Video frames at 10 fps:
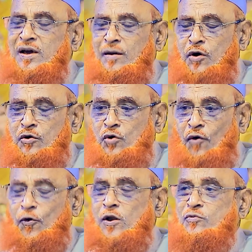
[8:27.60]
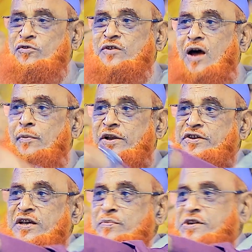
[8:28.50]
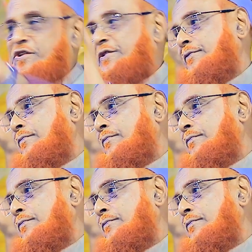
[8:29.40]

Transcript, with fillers: এবং নফল মুস্তাহাবের চেয়ে বেশি